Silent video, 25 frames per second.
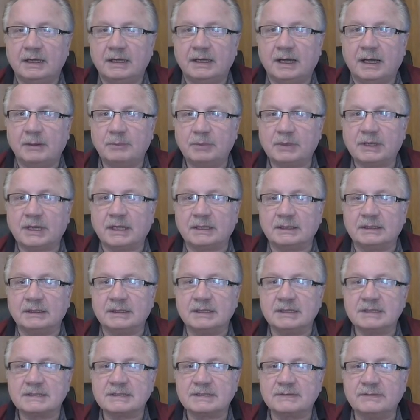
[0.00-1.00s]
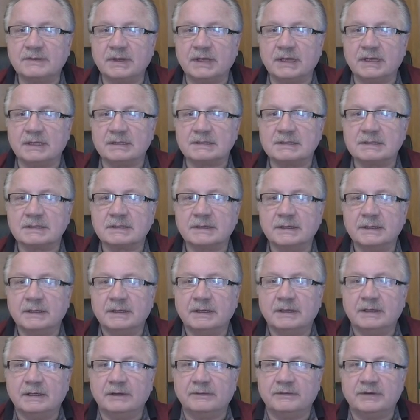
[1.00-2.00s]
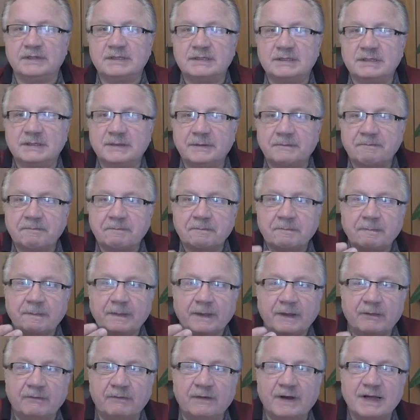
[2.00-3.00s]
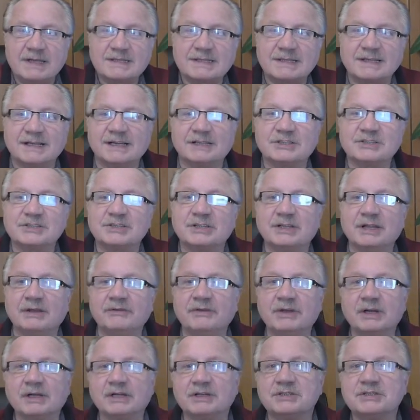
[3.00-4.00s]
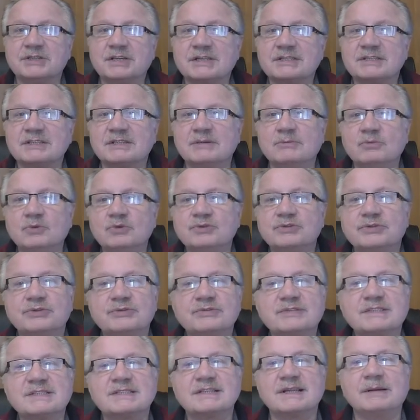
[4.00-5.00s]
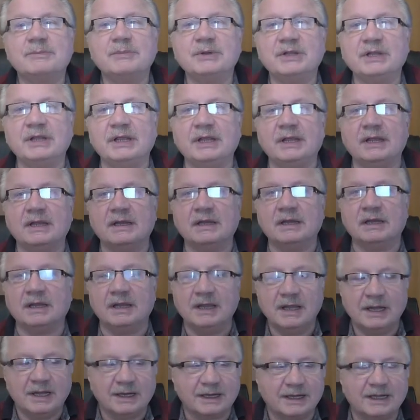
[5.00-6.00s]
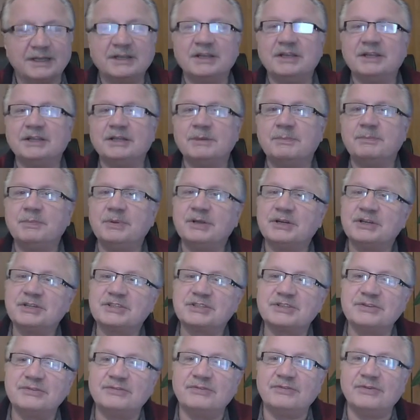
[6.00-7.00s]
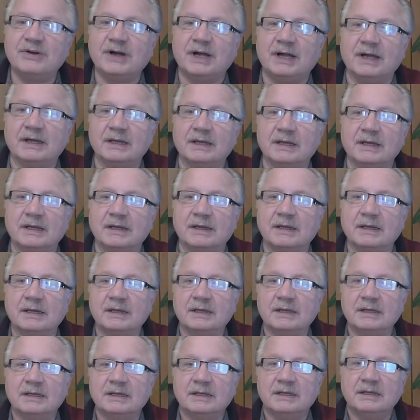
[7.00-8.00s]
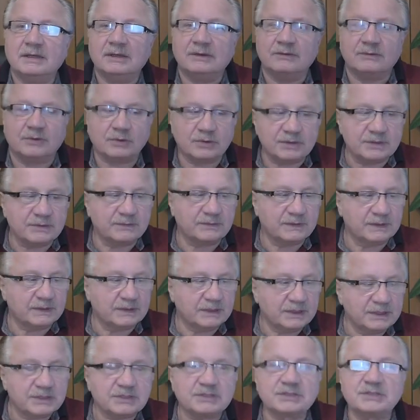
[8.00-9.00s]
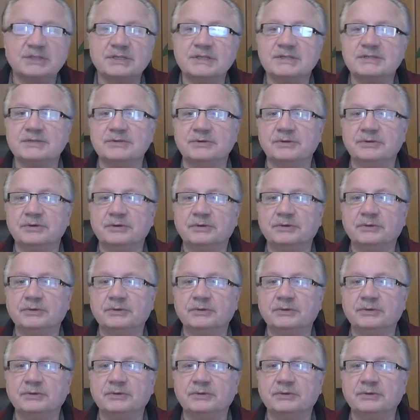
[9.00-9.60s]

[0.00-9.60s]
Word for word: обратная связь. Ведь вас, как человека, часто мучают сомнения, какие-то переживания. Вроде вы и жизнью